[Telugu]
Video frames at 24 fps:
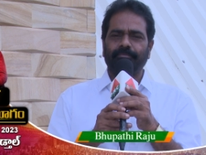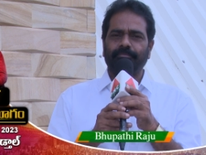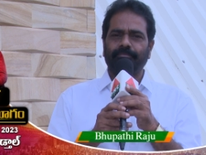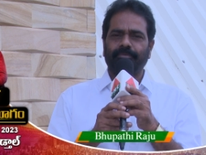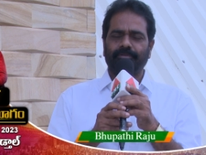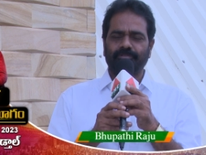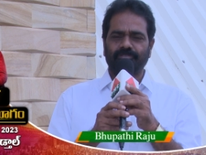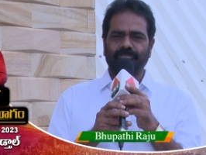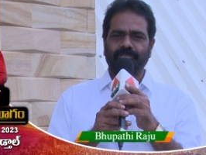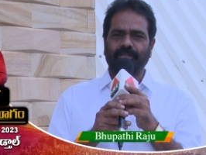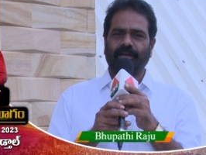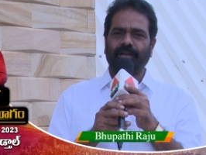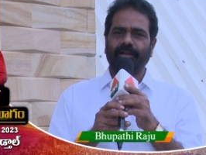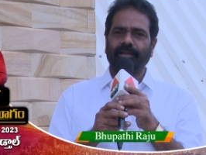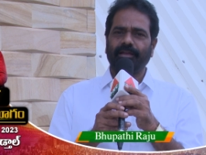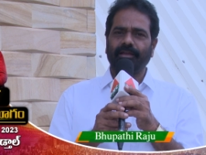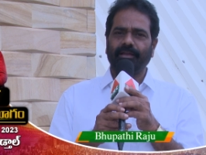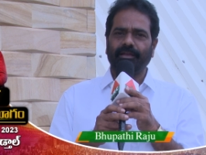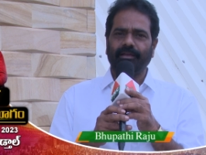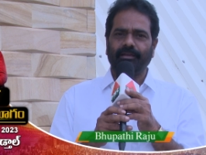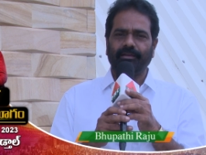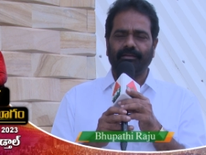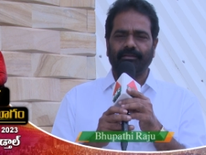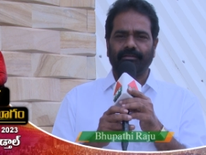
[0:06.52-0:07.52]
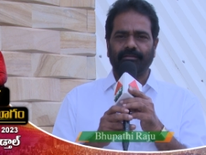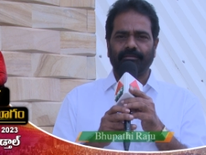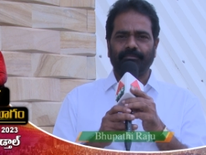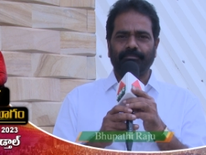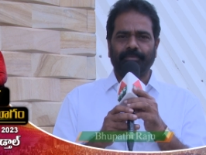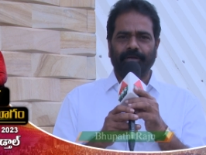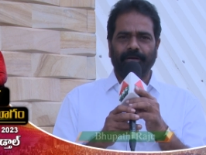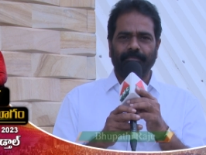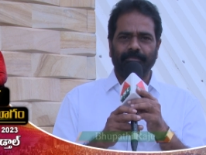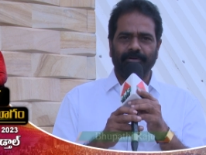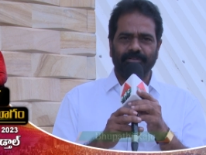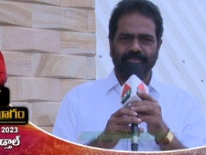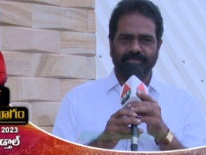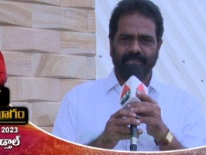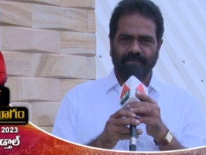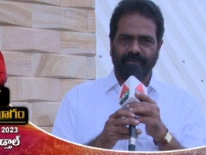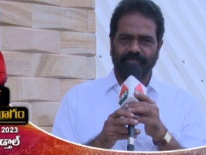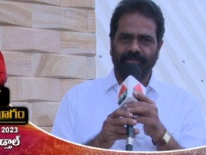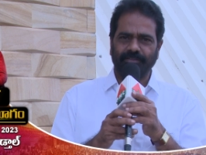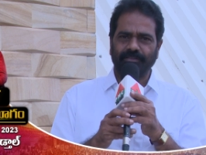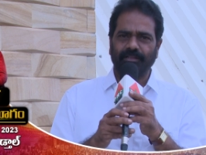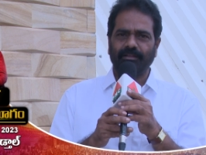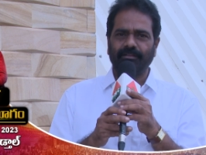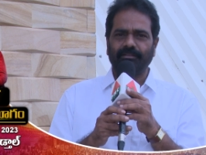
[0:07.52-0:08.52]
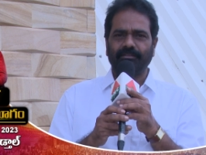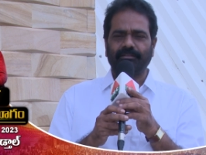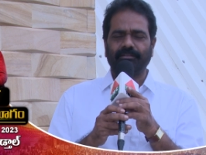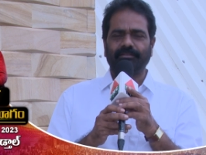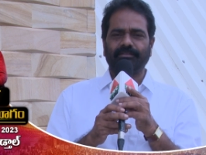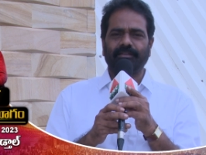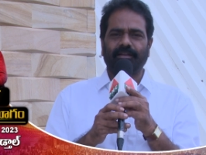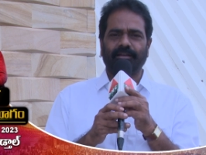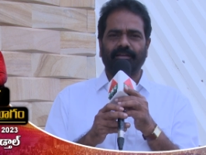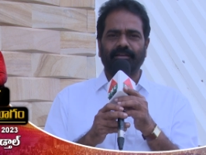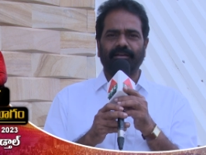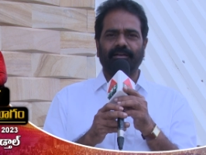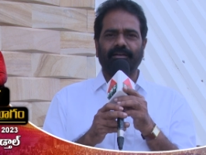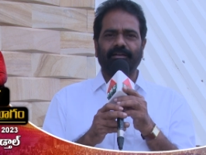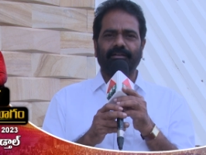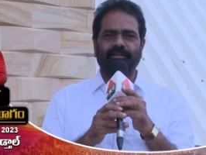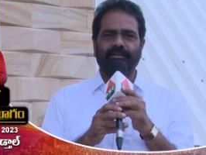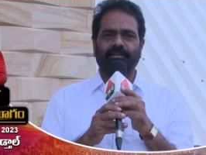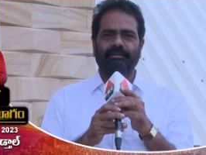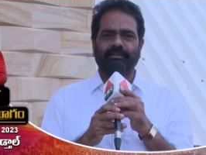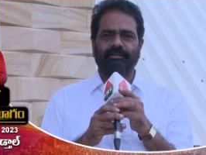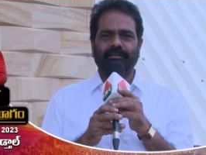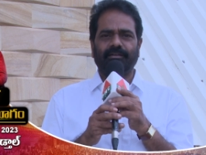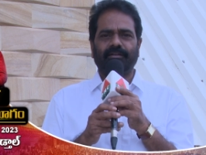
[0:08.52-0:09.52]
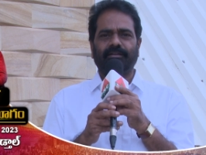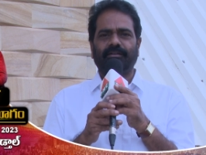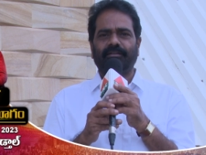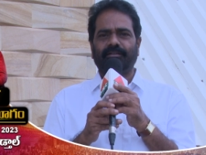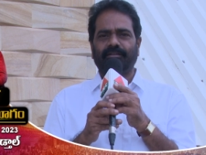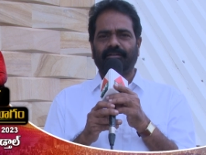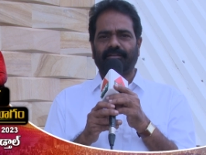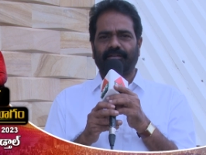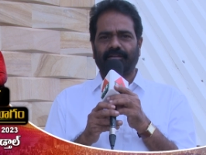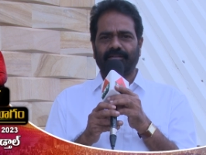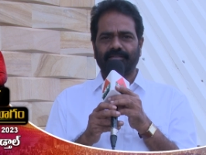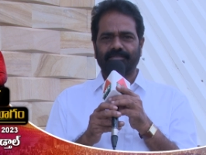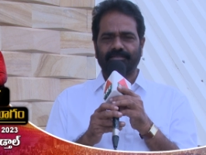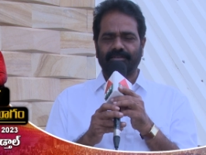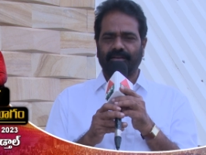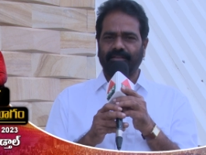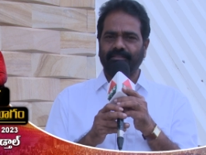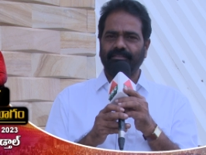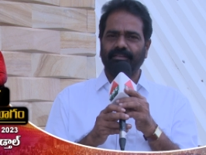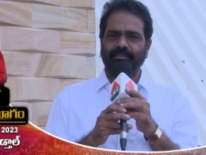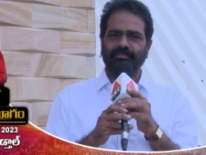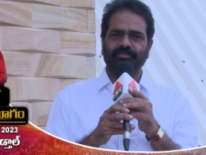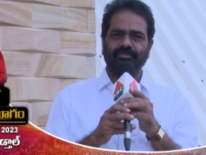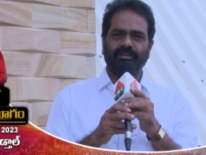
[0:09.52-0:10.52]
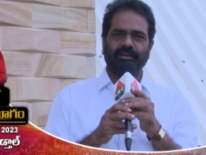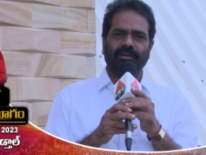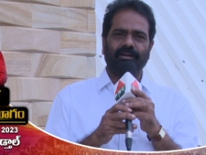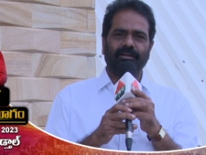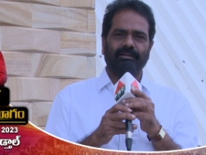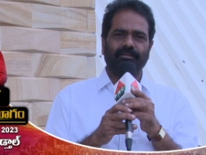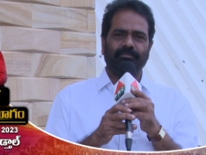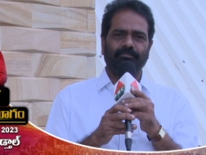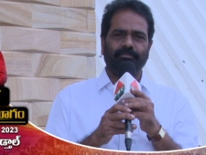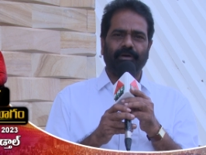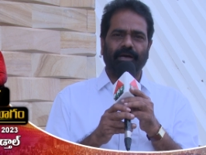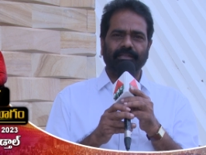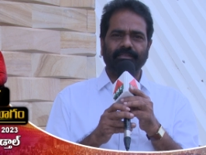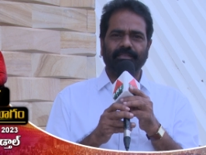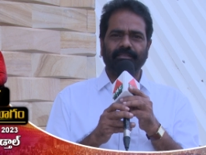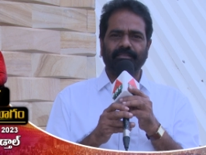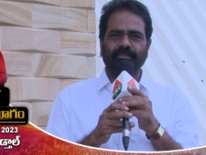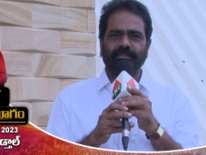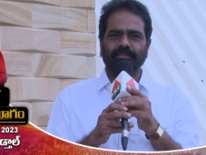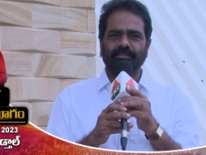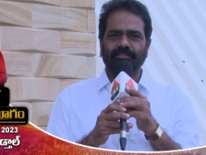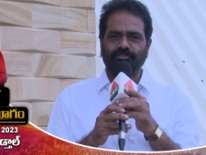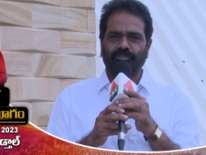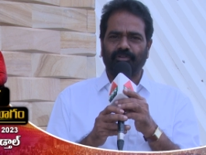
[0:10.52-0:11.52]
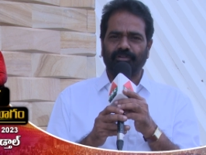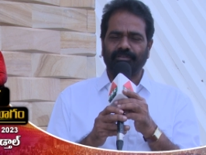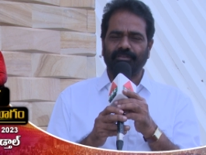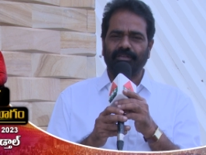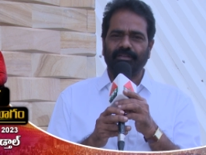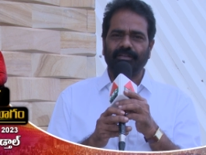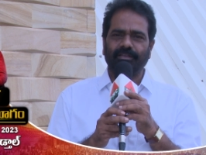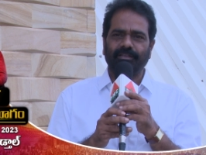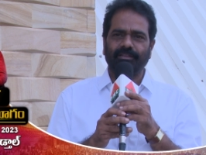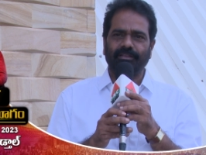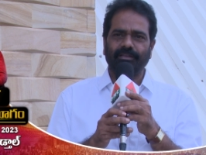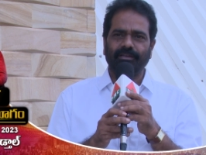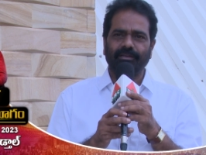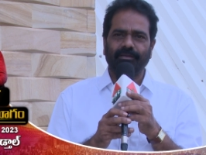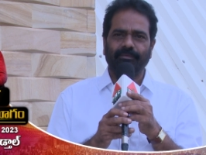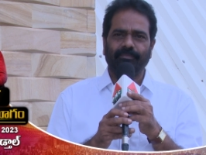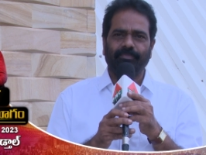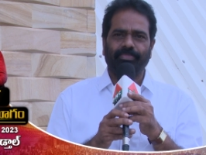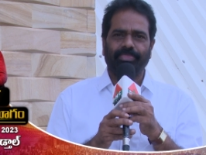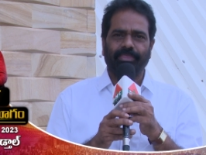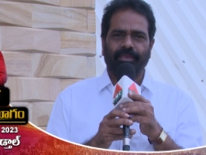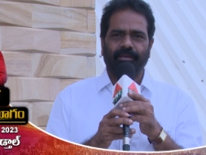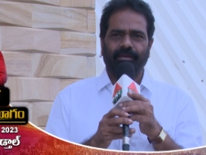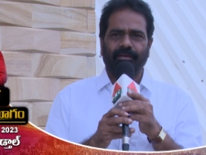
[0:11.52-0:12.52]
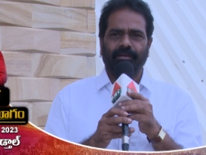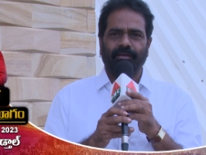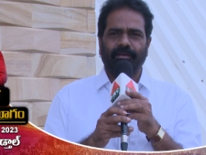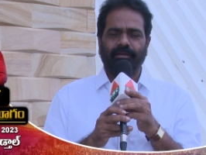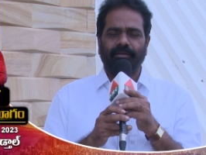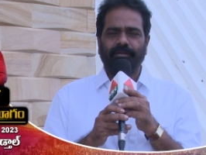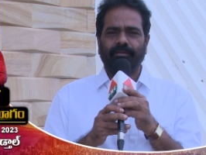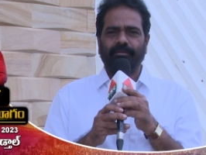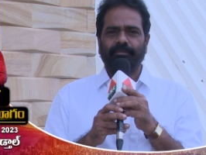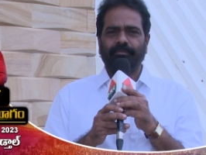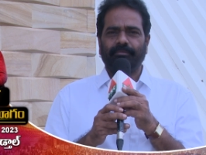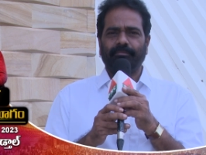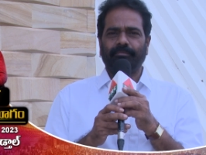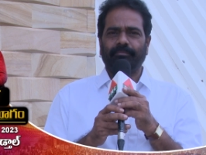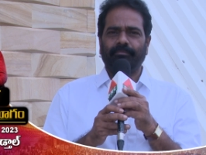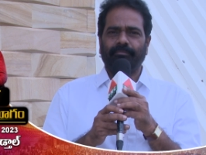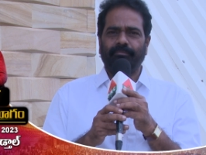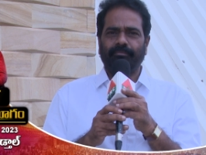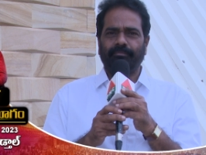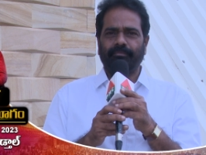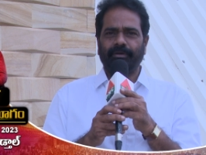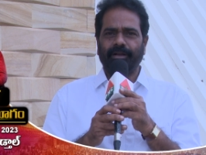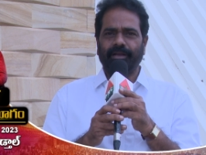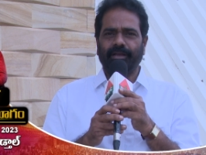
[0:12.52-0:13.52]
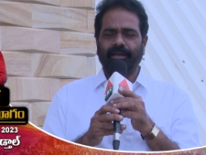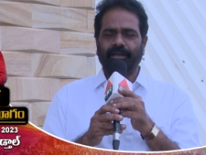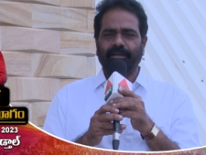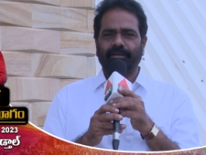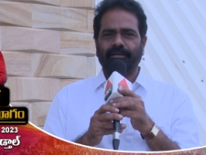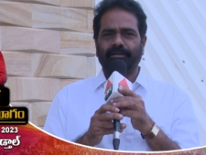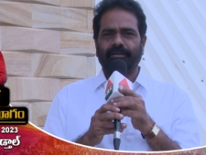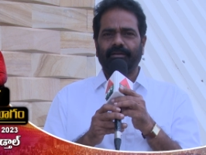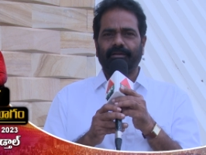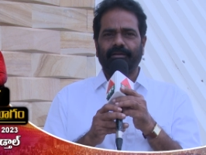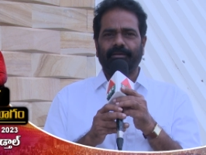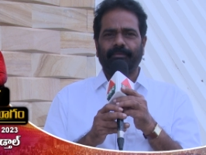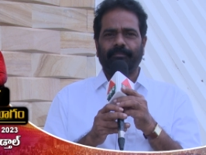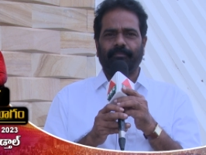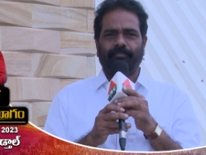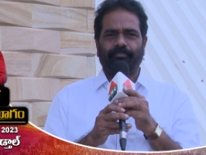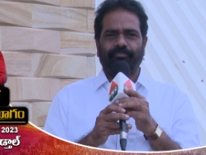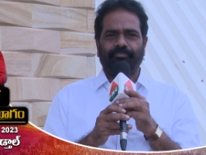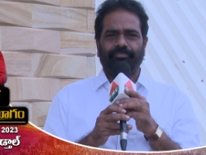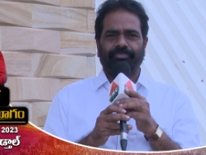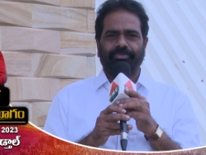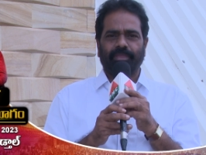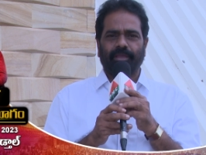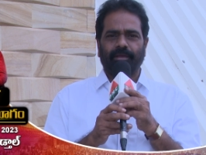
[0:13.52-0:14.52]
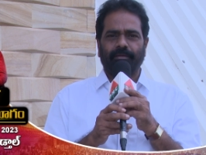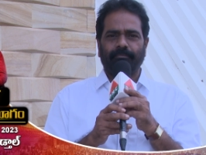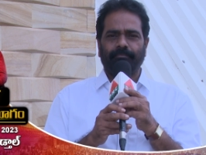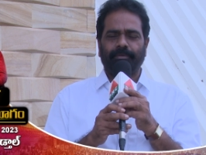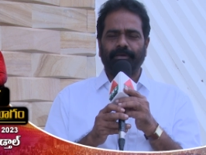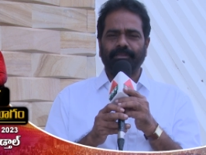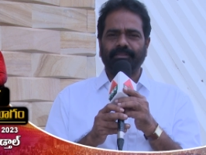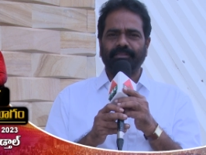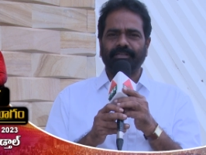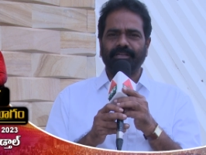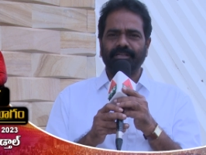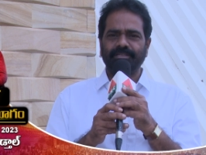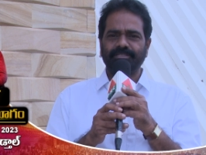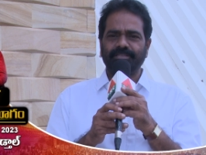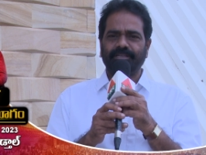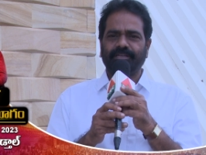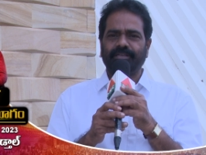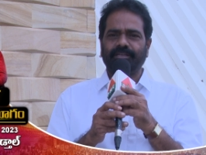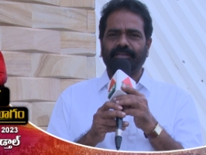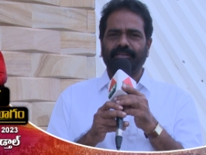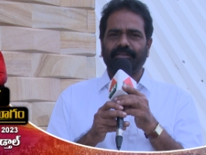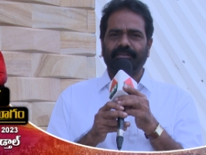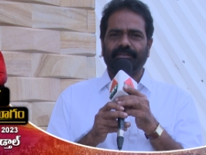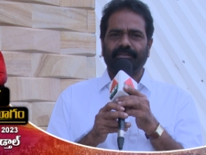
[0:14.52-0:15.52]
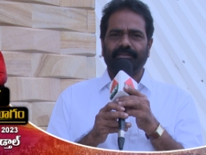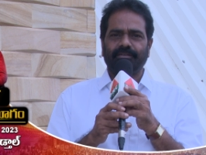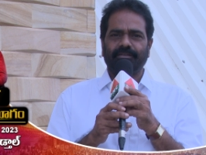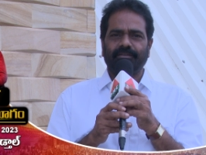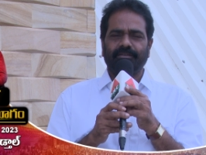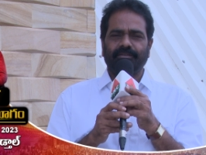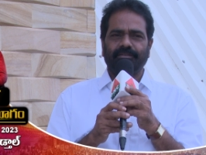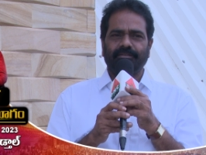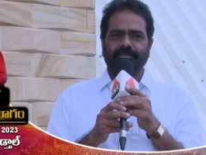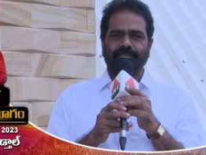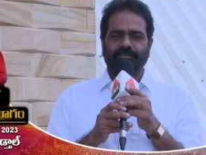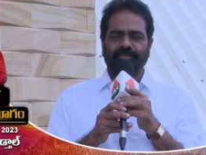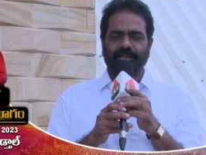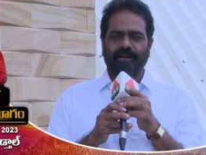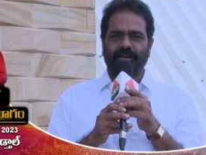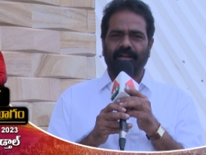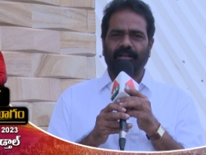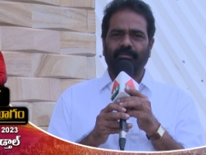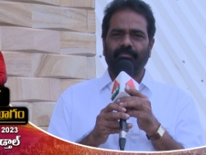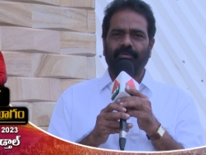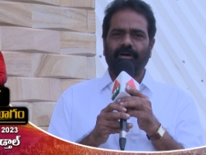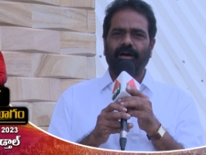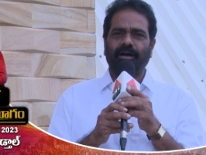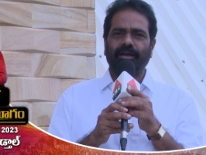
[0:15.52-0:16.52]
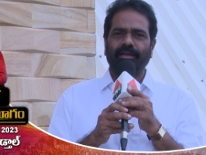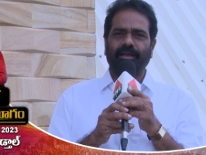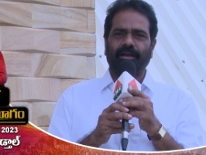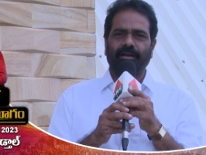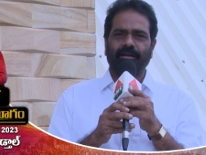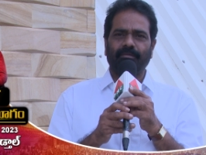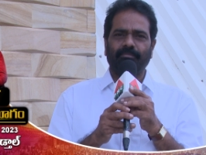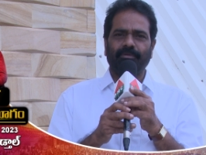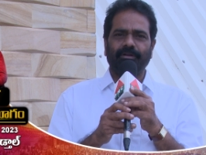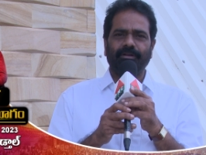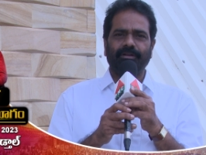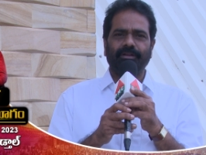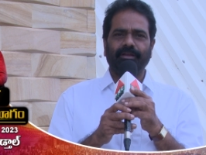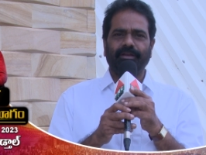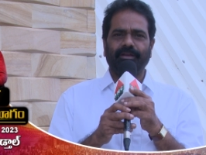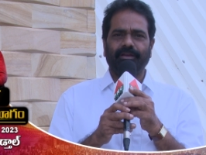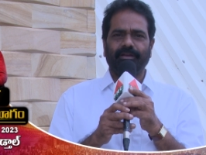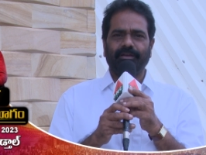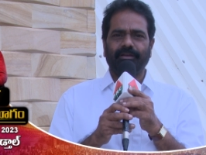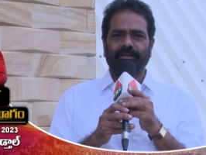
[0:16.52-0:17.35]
ప్రస్తుతానికి సేవా సేవాదల్ తెలంగాణ రాష్ట్ర అధ్యక్షునిగా బాధ్యతలు తీసుకోవడం జరిగింది మరి పత్రిజీ ధ్యాన మహాయాగం అంటే